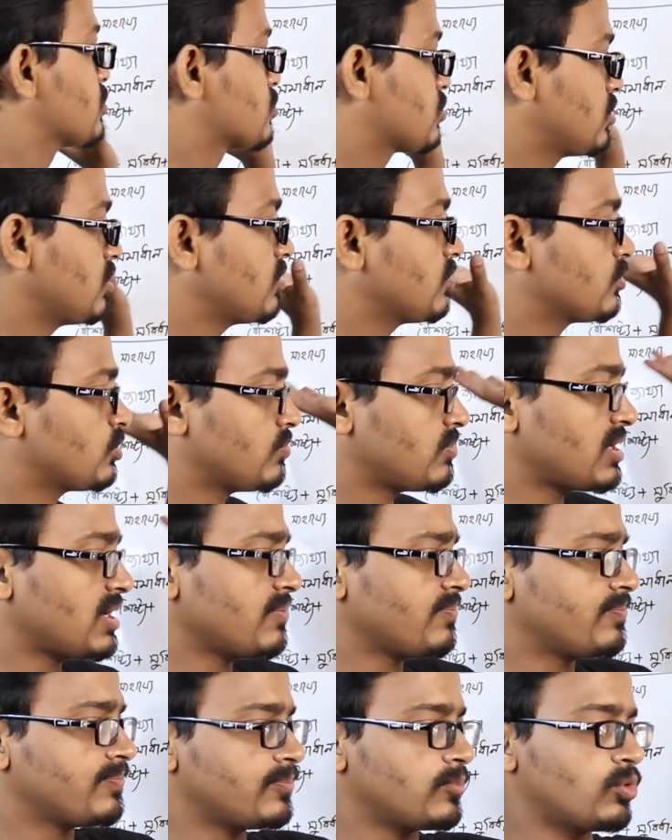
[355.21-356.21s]
সো তোমরা
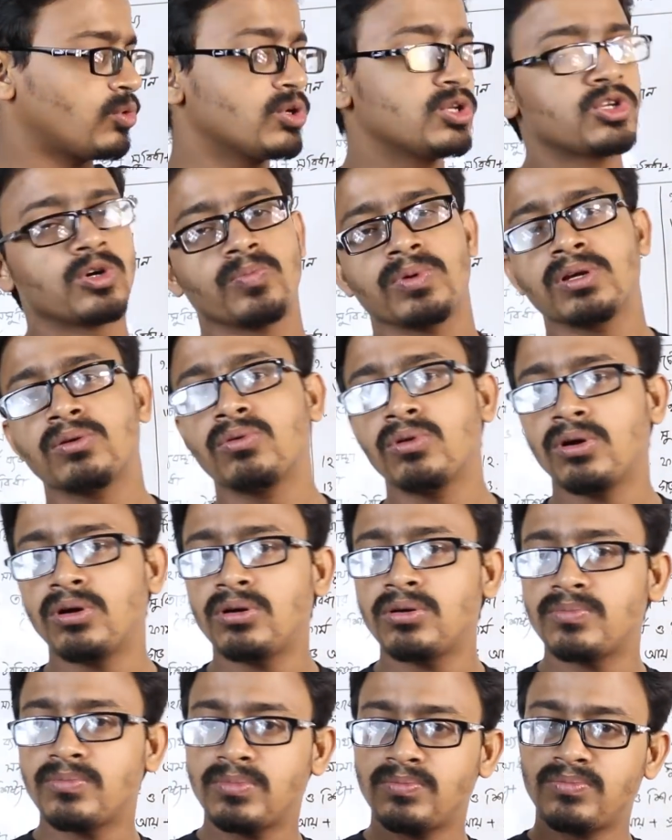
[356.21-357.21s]
ওই টপিকগুলো
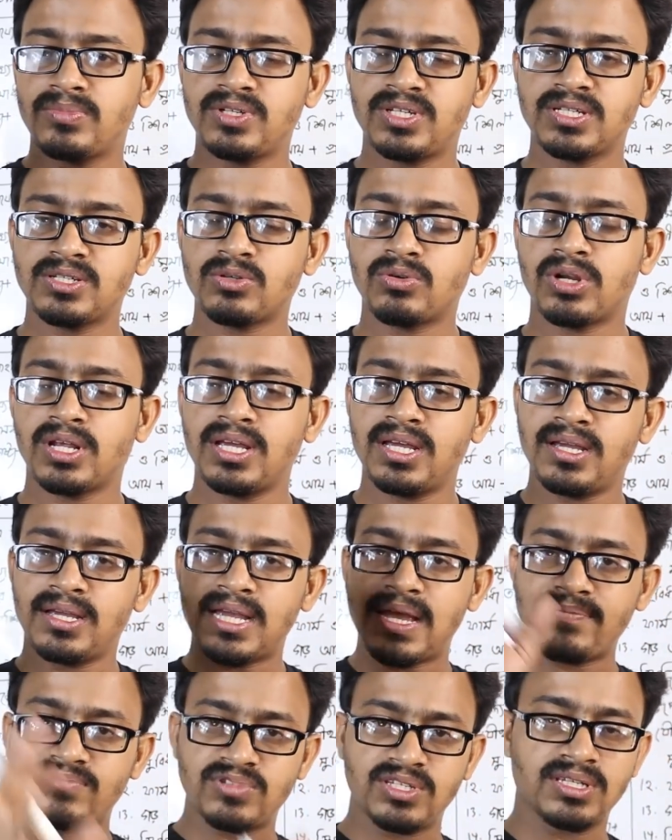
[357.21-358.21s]
বিশেষ করে
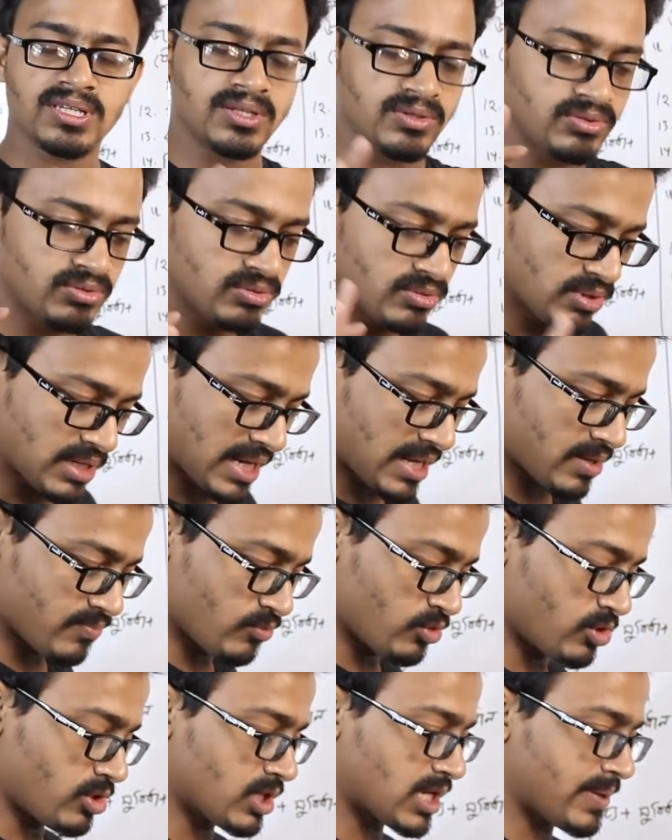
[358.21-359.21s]
এমসিকিউ
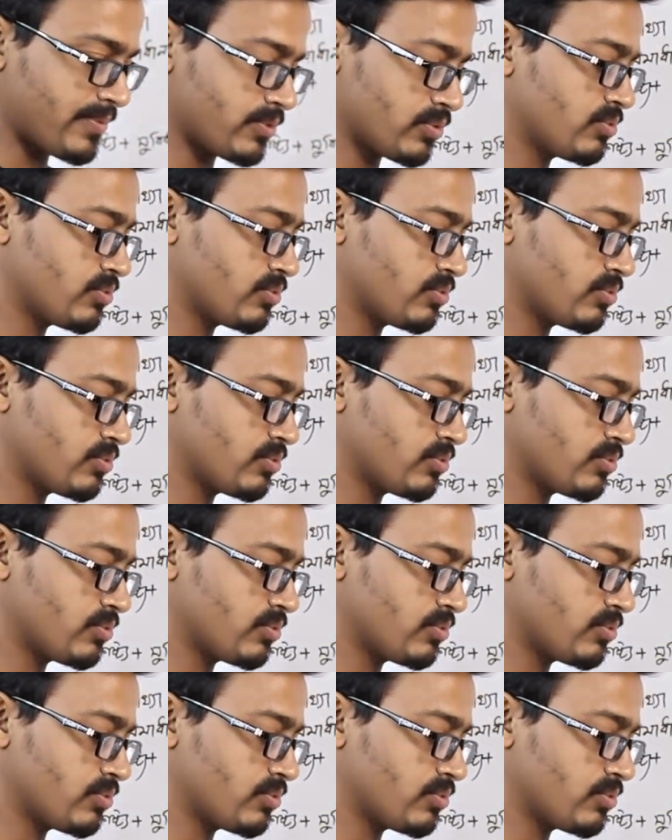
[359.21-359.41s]
জ্ঞানমূলক এবং